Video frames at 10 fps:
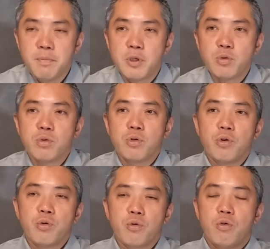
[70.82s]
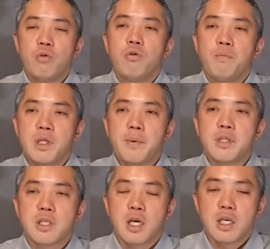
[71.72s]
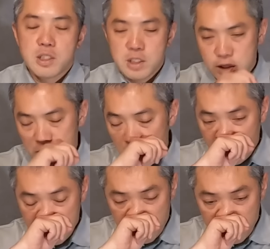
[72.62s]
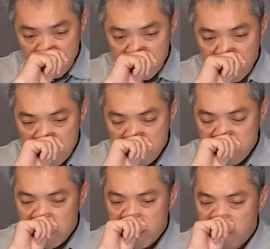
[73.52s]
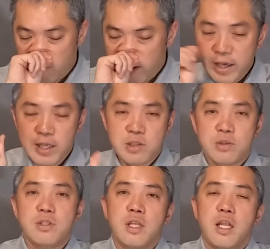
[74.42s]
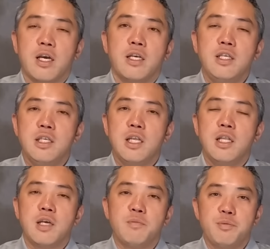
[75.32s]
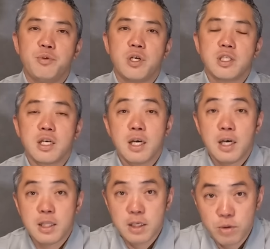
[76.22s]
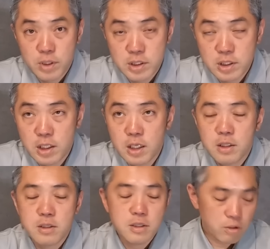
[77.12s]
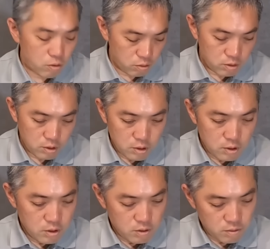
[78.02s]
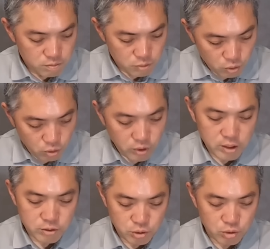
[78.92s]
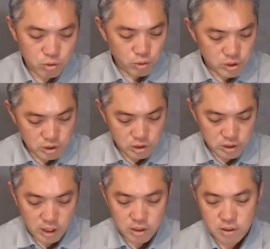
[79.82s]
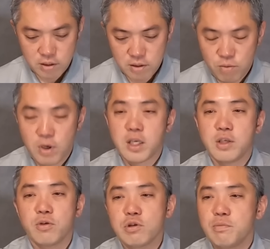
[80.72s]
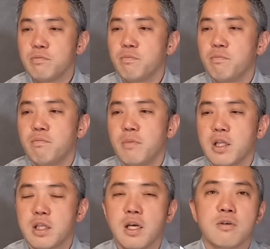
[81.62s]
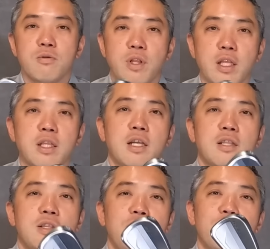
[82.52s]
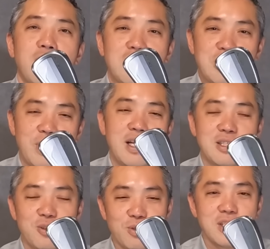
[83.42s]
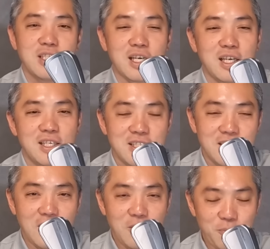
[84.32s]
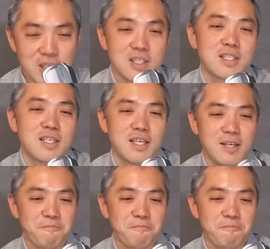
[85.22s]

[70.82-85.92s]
まあ、ちょっといろいろこうまだまだ探してはいたなんかすっきりこれがエースってなんか言い切れない部分が若干あったりとかしていたんですけどようやくちょっと落ち着いたのが結局またこれだったかっていう感じは正直若干しています。